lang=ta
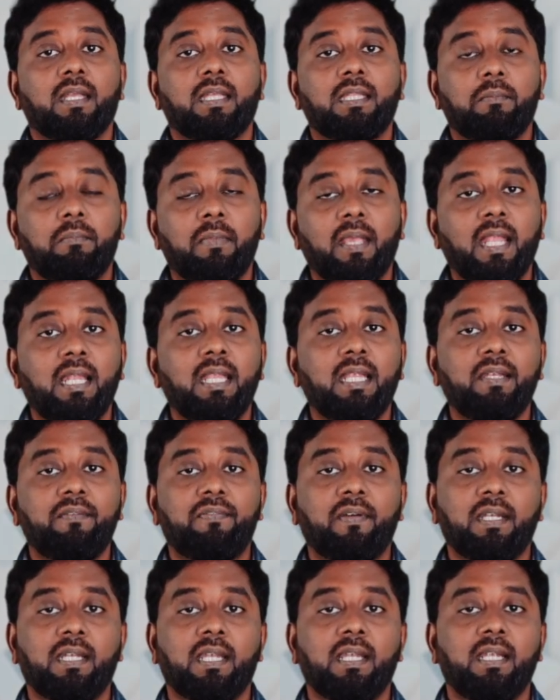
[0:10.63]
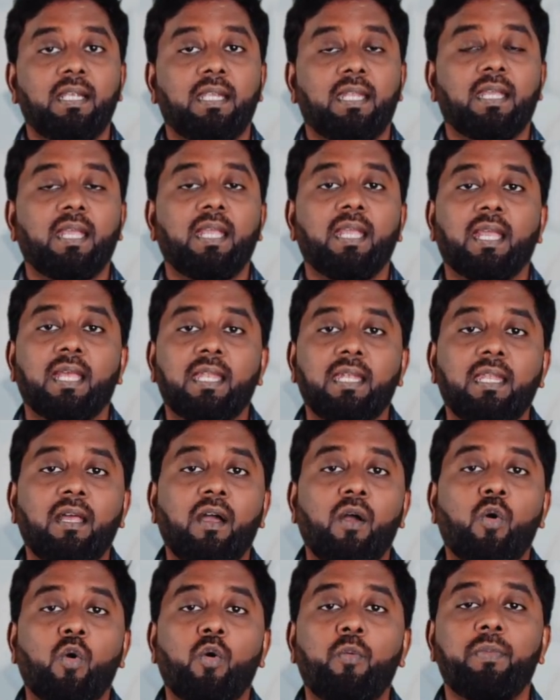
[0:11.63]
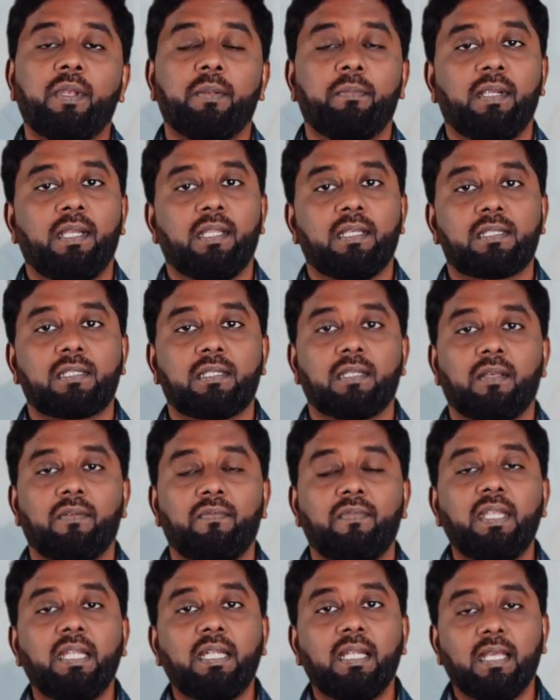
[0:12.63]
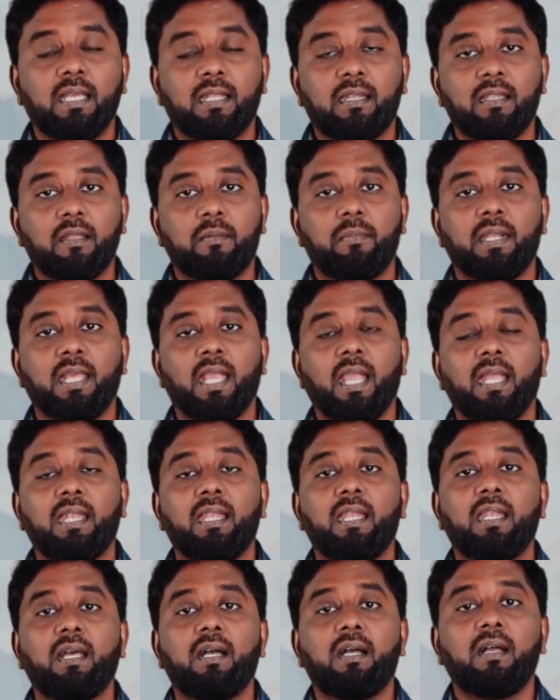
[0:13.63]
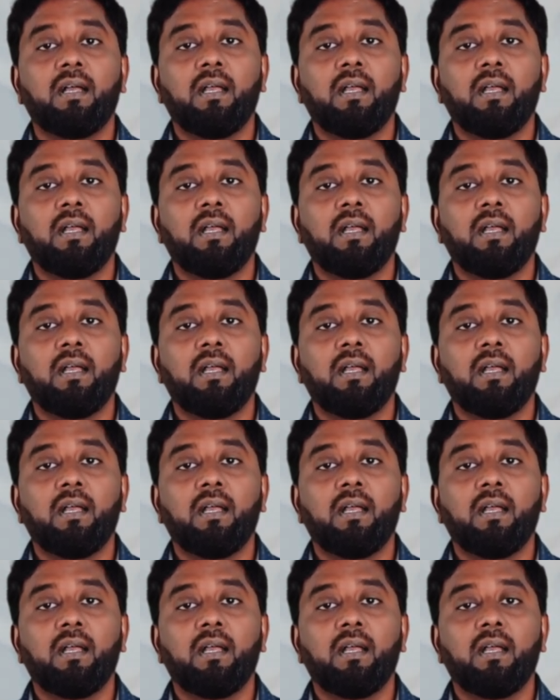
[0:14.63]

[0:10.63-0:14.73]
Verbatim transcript: இந்த மேல் இன்ஃபர்டிலிட்டிக்கு என்ன ஹோம் ரெமிடிஸ் வீட்டில் இருந்தபடி என்னென்ன